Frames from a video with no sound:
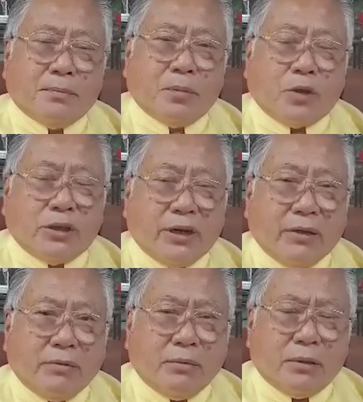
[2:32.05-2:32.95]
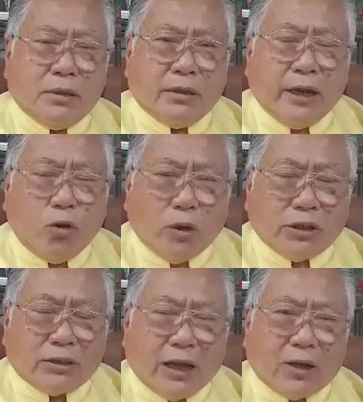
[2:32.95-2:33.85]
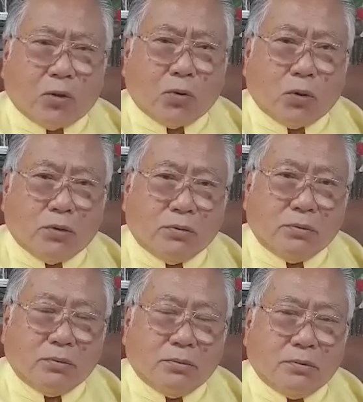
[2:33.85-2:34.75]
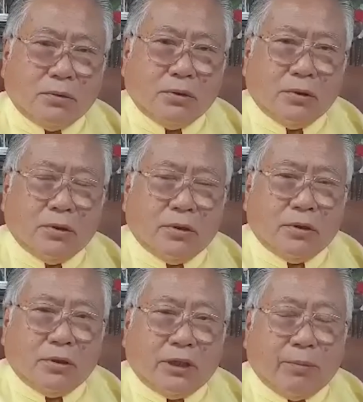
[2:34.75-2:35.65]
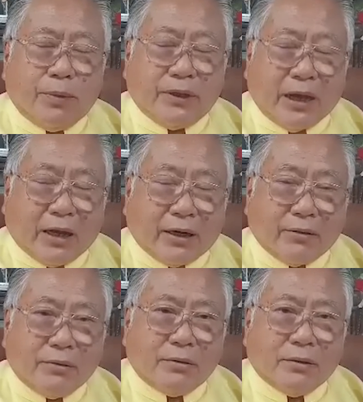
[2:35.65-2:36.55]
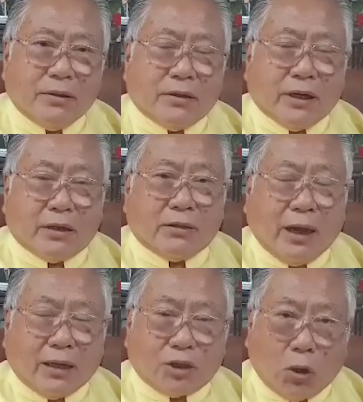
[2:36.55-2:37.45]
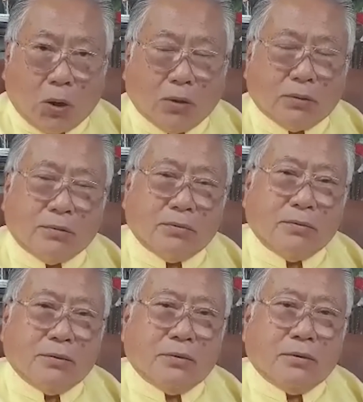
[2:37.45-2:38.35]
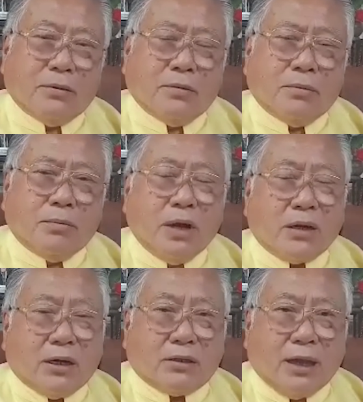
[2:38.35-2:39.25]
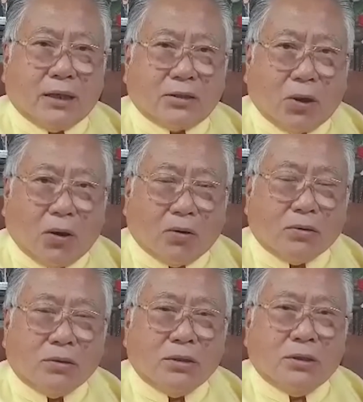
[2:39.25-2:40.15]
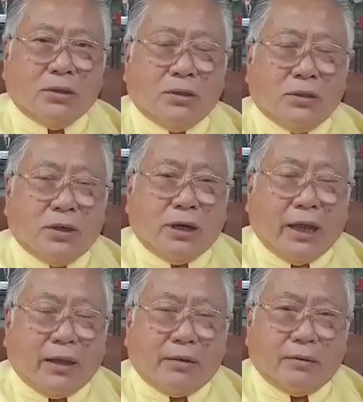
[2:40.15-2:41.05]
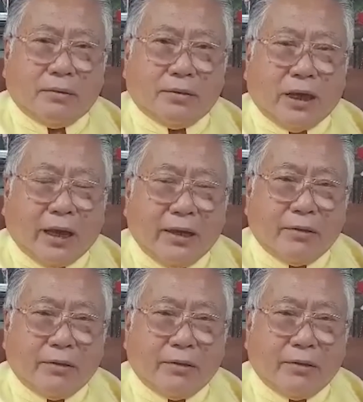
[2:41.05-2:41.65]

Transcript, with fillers: เพราะฉะนั้นในดวงชะตาของคุณทิมพิธานั้นเกิดธาตุทอง เมื่อเกิดธาตุทอง และใช้